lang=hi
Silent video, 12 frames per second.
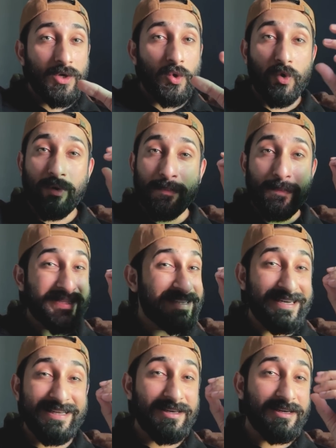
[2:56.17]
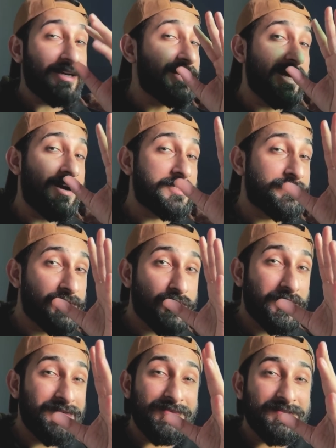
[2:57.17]
और पता नहीं था कि अगले आठ
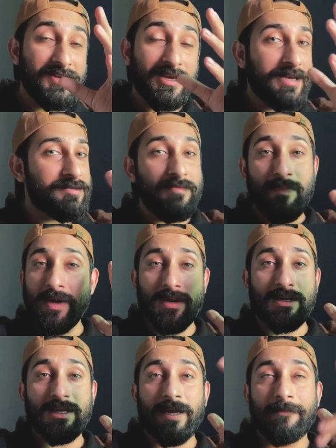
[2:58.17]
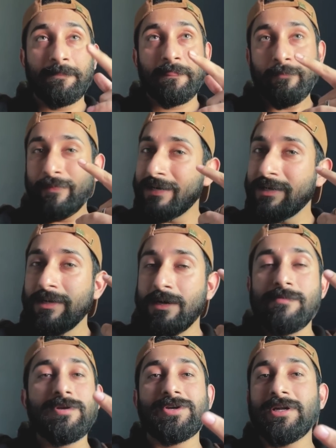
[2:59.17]
सेमेस्टर की फ़ीसें कैसे पे करनी है बहरल
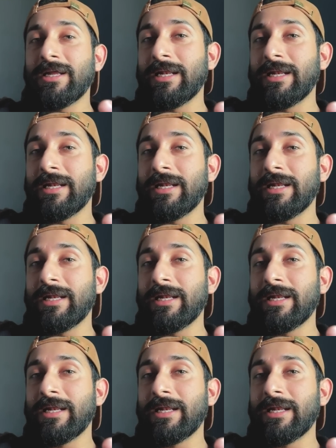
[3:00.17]
एडमिशन ले